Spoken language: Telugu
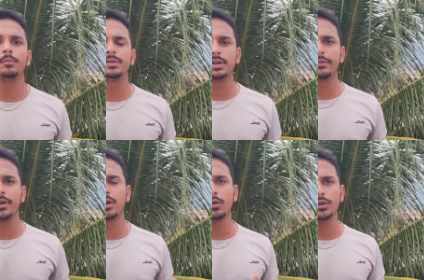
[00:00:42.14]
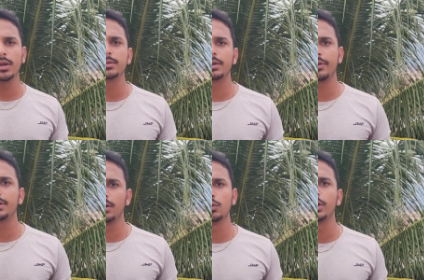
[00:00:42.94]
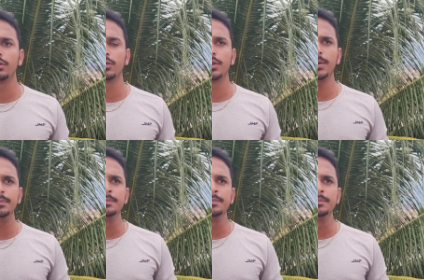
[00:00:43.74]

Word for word: బి సర్టిఫికేట్లో ఏ సర్టిఫికేట్ ఇంక్లూడ్ అయి ఉంటుంది